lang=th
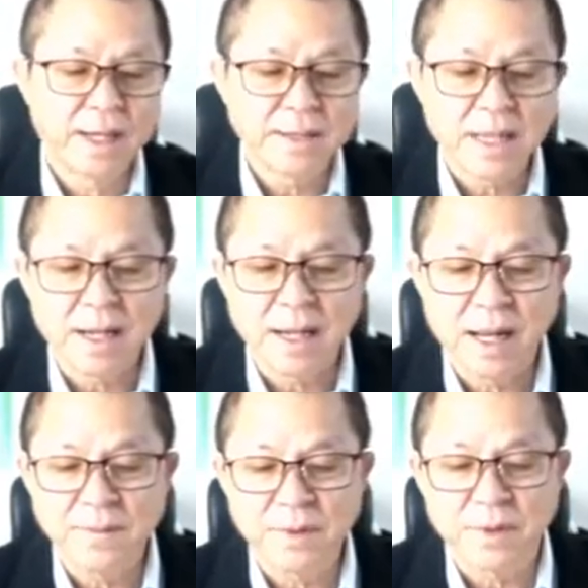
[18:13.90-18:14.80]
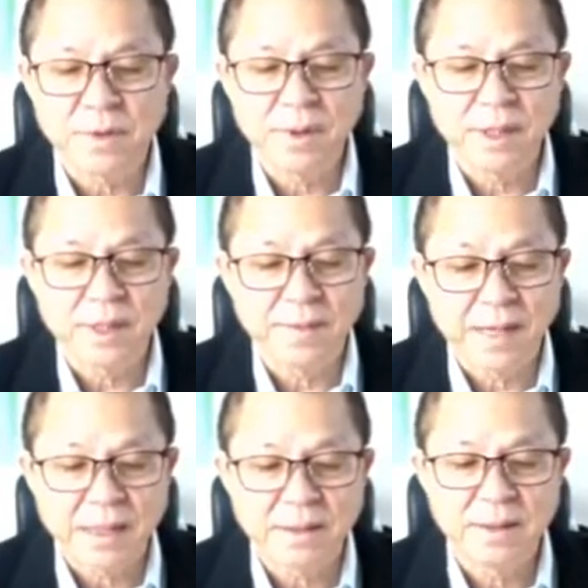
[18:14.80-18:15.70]
มีเรื่องนี้ครับท่านฟัง
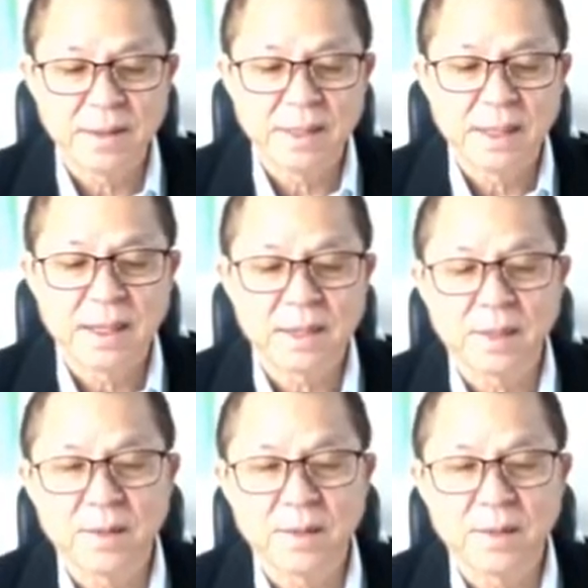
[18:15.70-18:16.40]
ครับเรื่องน้ำมัน